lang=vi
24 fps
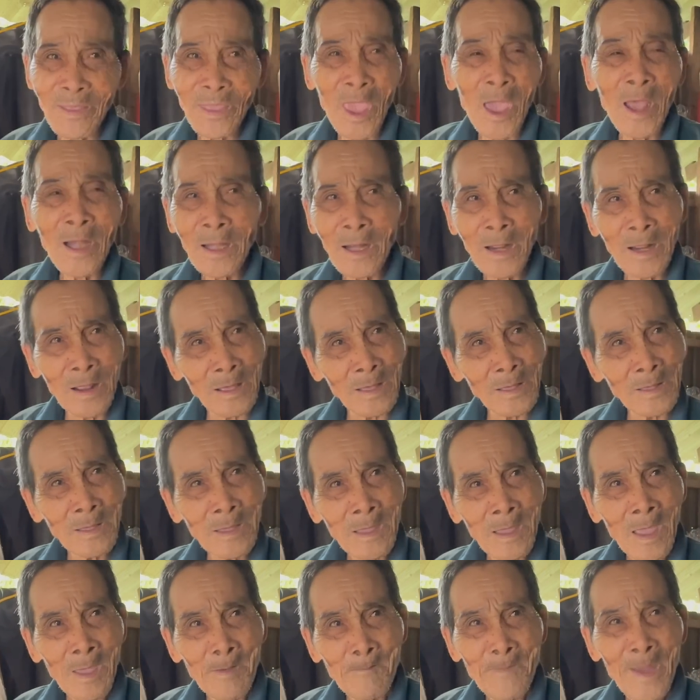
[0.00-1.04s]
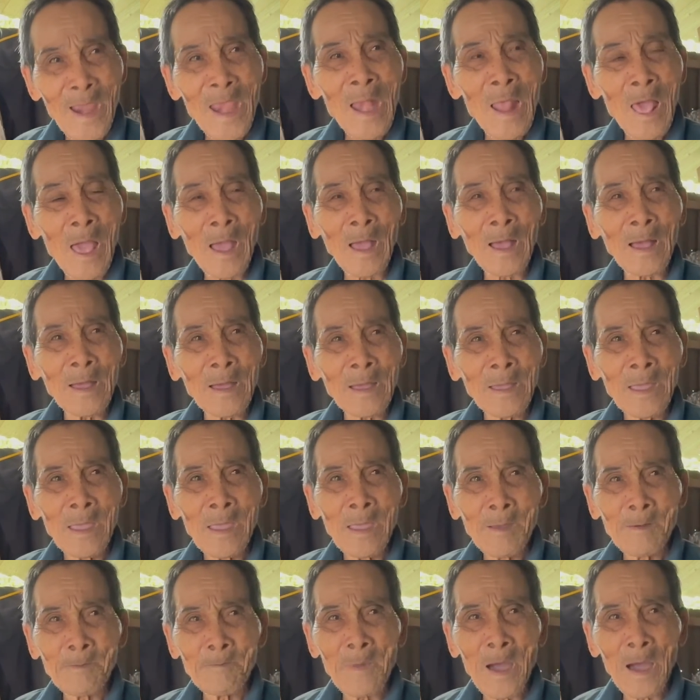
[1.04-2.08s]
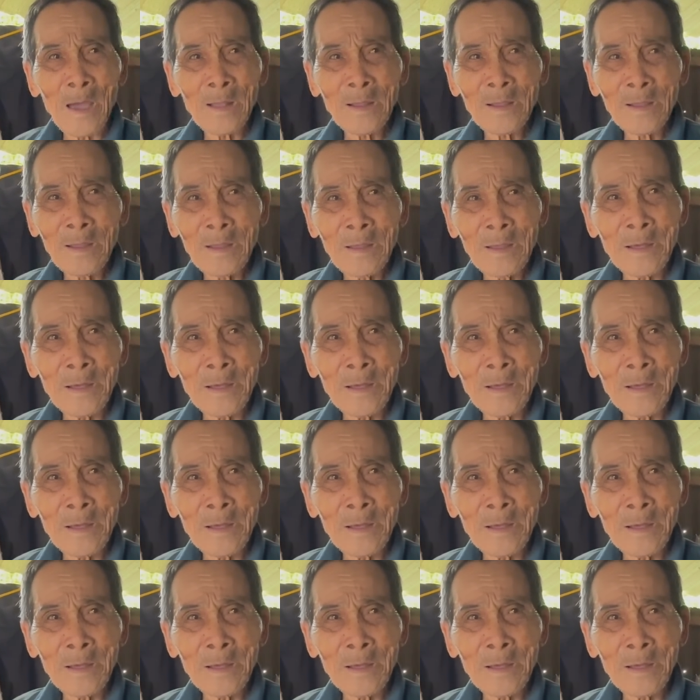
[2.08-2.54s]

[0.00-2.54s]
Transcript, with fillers: chết rồi mấy lần mà